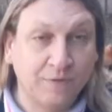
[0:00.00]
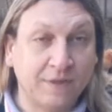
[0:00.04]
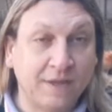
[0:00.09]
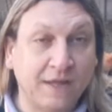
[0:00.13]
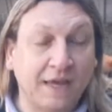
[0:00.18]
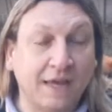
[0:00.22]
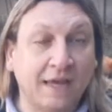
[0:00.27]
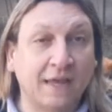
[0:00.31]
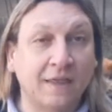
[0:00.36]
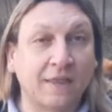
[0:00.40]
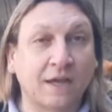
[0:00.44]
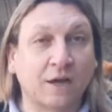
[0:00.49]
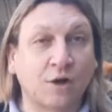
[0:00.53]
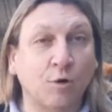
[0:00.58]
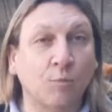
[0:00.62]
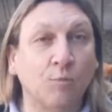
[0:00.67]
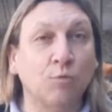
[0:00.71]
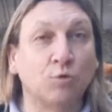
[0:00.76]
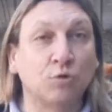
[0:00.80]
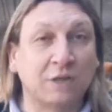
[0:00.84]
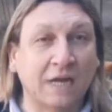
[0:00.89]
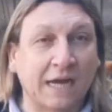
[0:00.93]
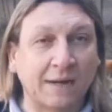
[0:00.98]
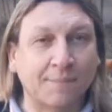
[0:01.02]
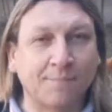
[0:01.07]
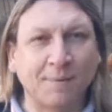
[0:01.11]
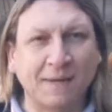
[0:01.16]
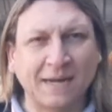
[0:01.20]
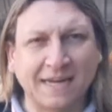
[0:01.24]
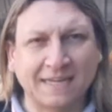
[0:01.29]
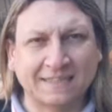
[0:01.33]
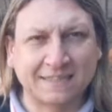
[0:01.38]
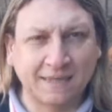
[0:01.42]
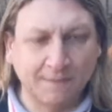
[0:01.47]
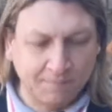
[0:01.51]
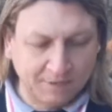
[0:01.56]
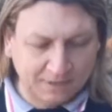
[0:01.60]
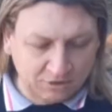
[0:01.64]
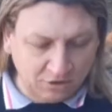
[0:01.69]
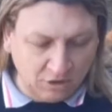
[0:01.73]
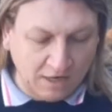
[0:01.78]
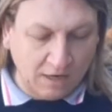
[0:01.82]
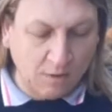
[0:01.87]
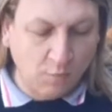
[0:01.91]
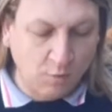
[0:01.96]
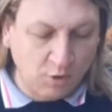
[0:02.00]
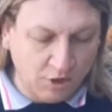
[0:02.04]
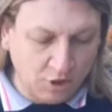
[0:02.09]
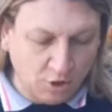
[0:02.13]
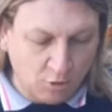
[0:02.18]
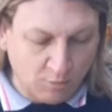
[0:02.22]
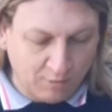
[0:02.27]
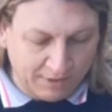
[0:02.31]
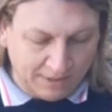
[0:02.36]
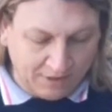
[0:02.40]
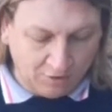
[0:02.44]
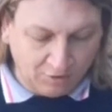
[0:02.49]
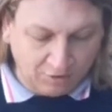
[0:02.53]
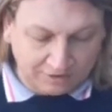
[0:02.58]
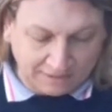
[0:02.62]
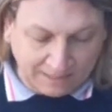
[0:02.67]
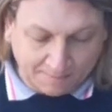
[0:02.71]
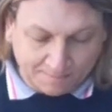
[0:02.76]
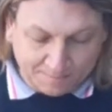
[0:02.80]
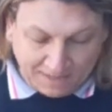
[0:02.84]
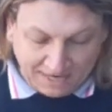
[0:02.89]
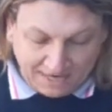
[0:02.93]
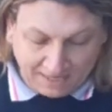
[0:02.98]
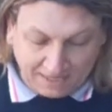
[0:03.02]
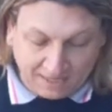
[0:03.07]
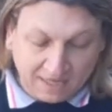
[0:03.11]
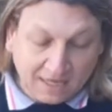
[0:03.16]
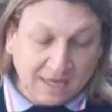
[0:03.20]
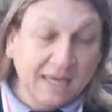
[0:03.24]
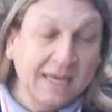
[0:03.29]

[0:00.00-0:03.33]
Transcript: de, de conmutar penas a personas, bueno, el gobernador también